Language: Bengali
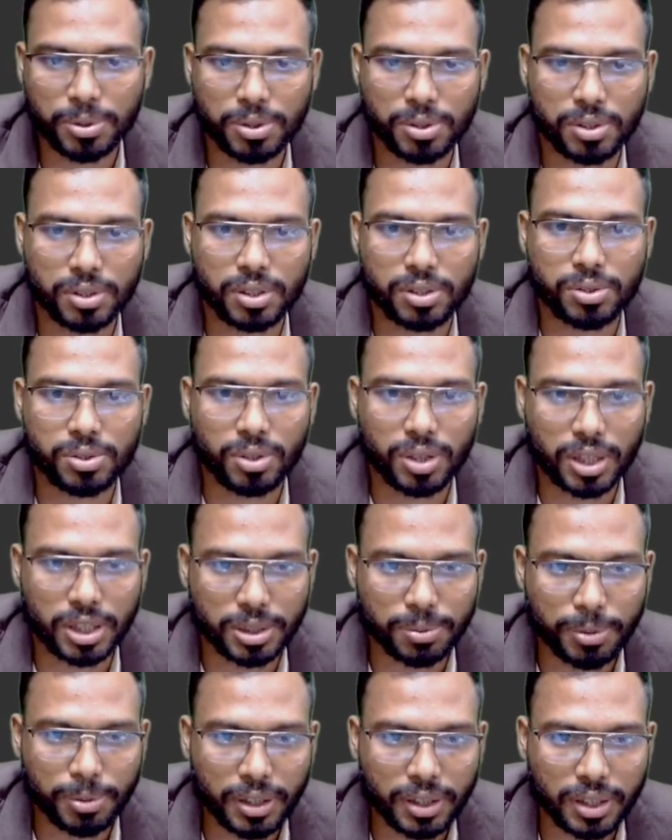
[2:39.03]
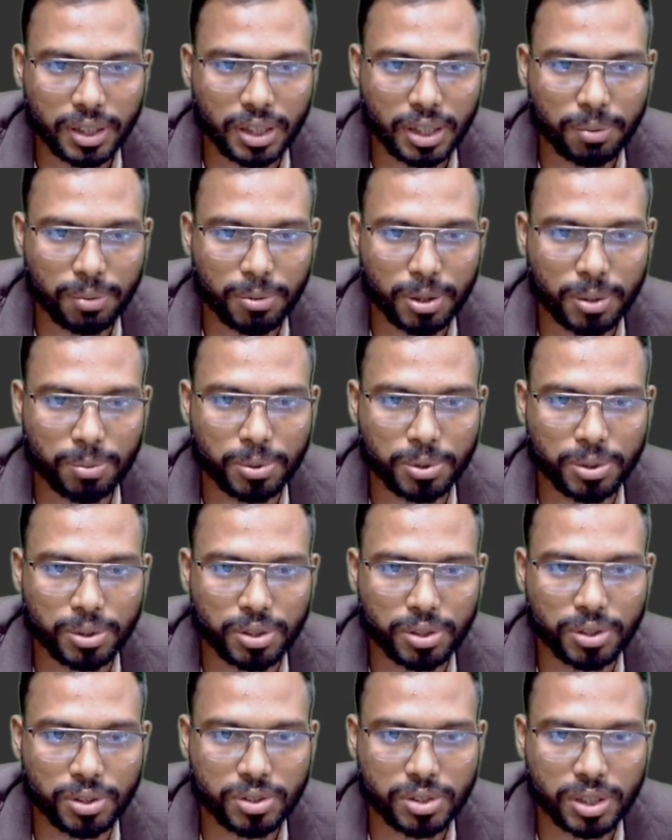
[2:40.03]
প্রশ্নটা চলে আসবে তিন নম্বর
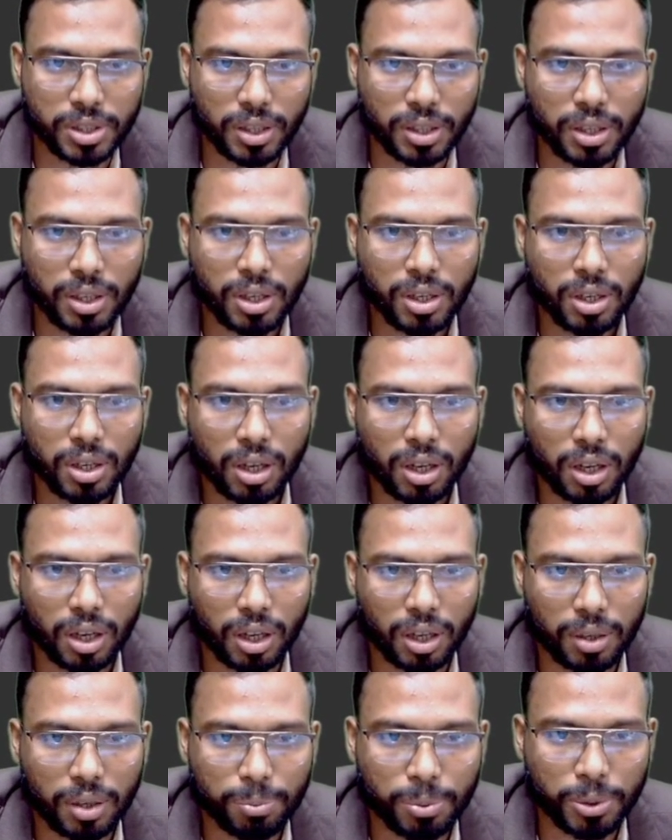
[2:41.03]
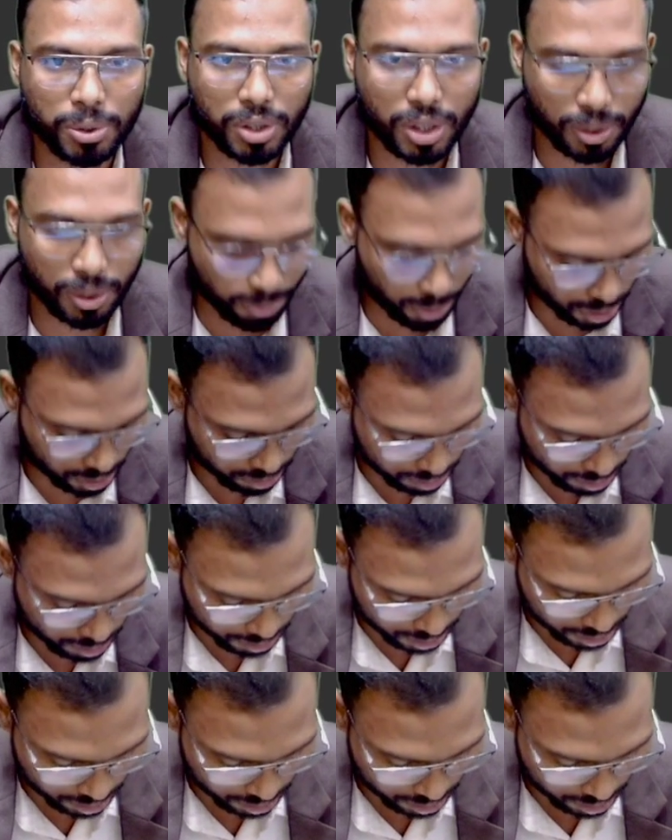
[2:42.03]
প্রশ্নটা হচ্ছে প্রতীক পটভূমি